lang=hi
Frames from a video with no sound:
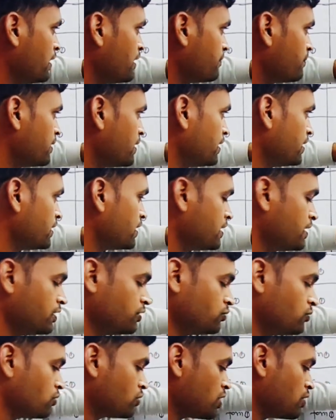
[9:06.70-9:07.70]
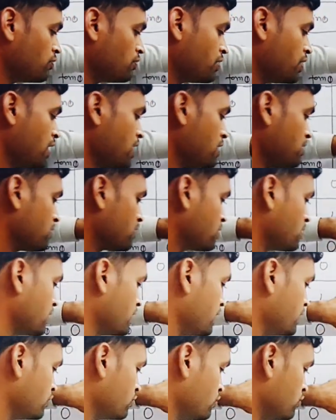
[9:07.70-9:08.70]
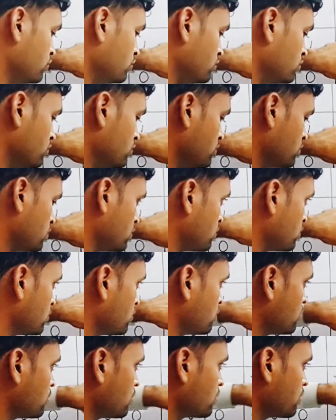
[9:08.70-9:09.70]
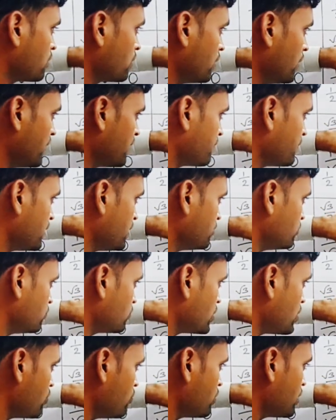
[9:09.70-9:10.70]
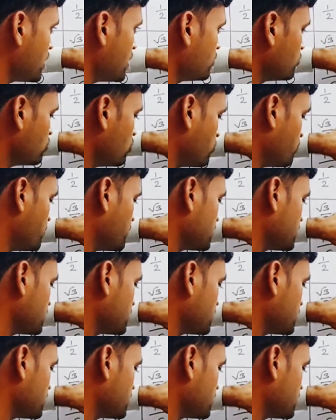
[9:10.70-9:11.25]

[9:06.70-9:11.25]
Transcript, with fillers: एक बटे करनी दो का उल्टा करनी दो एक बटे दो का उल्टा दो